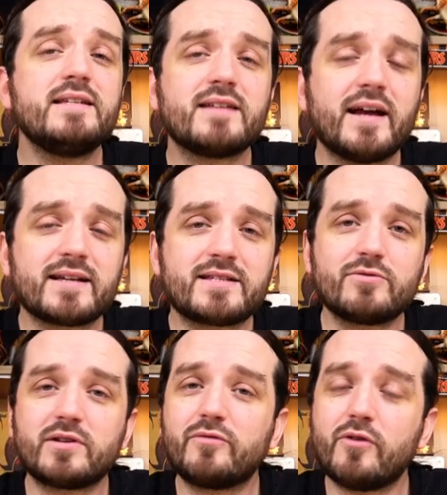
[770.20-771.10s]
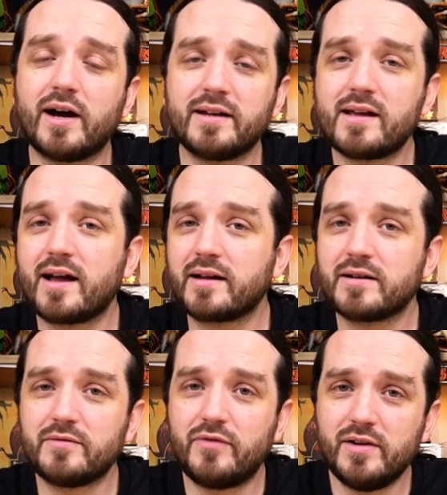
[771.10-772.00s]
Easter Eggs zu den
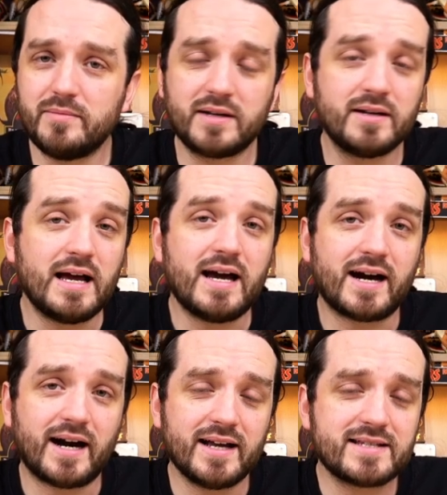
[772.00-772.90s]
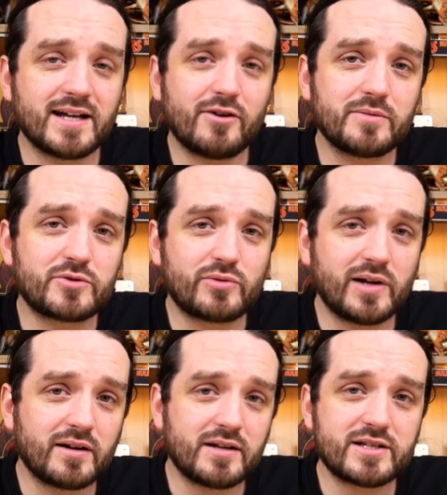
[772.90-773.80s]
vorangegangenen Filmen reißen auch im
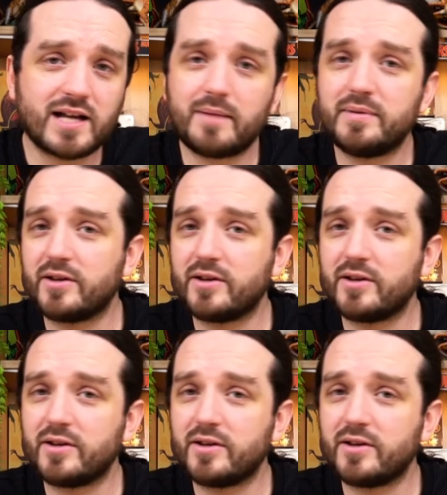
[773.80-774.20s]
Trailer nicht ab.